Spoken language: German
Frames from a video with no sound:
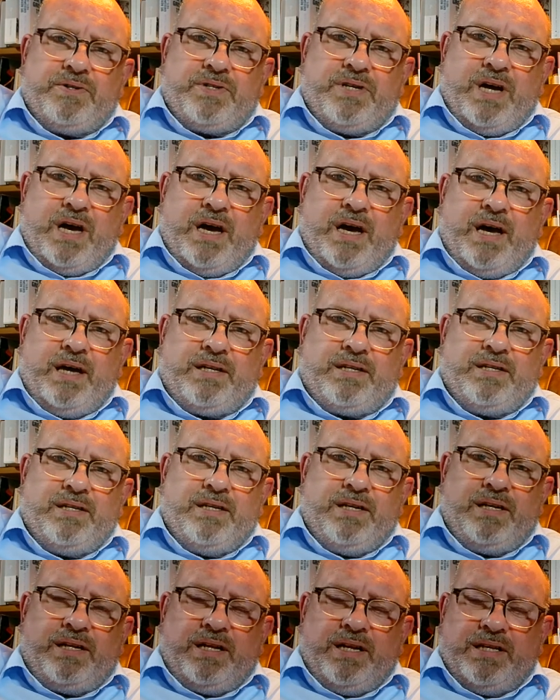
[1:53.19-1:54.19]
Da hatte
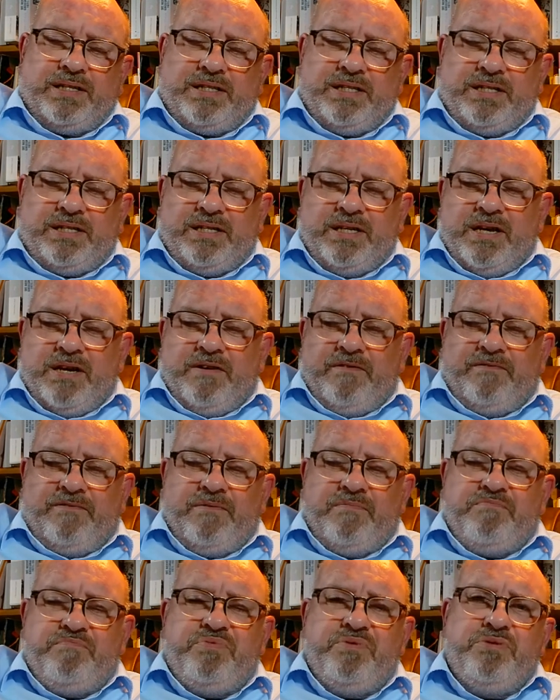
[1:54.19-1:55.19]
Hitler sich
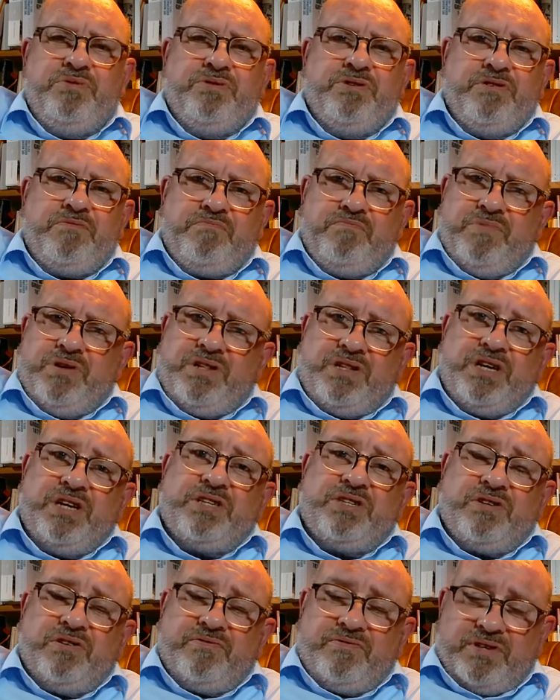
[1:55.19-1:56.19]
verbündet mit der
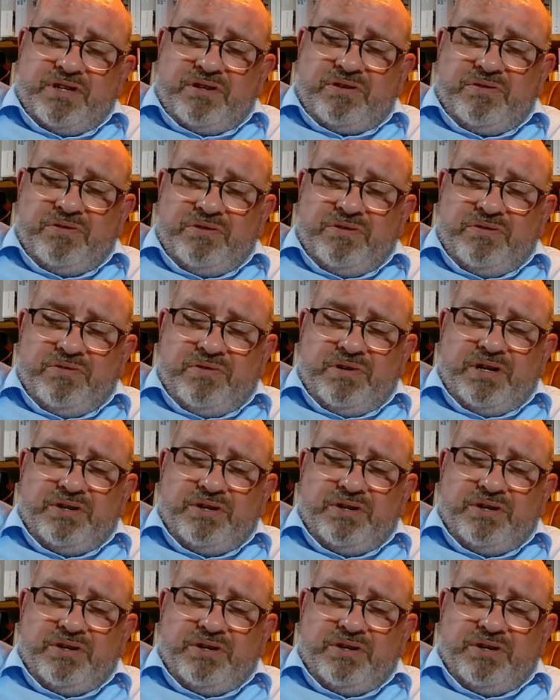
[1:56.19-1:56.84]
Sowjetunion,